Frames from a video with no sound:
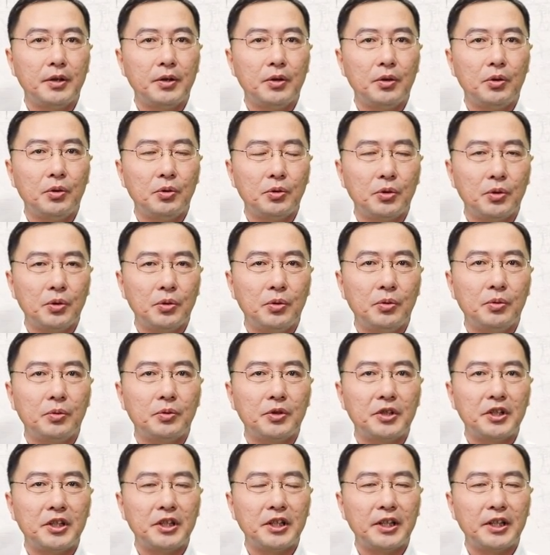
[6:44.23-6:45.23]
欧洲
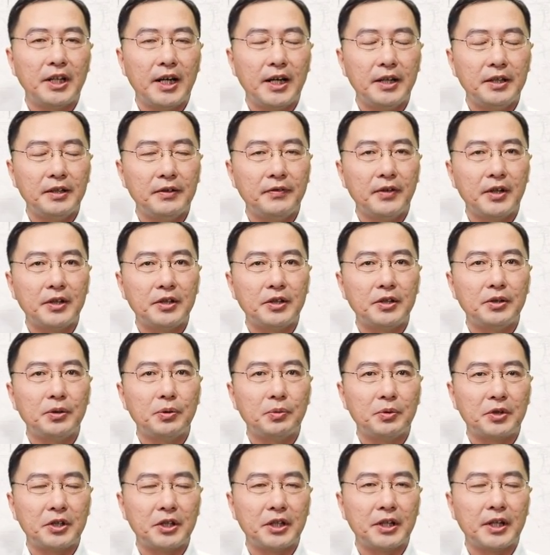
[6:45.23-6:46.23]
其他地方青铜
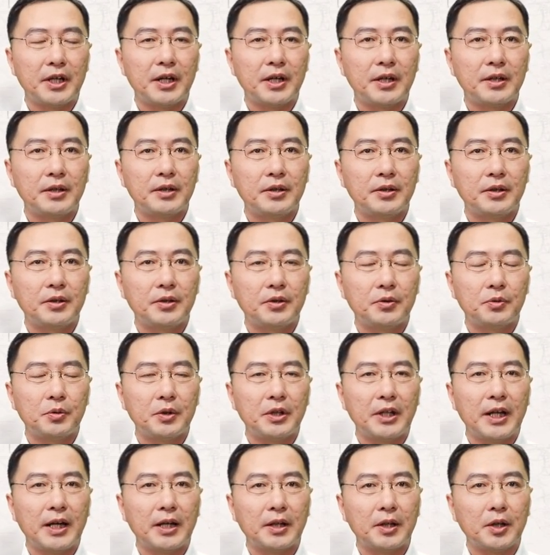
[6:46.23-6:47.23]
器的最
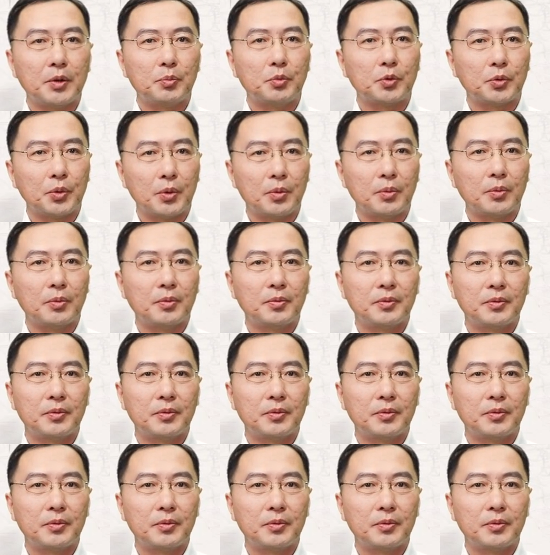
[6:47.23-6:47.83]
大的不同。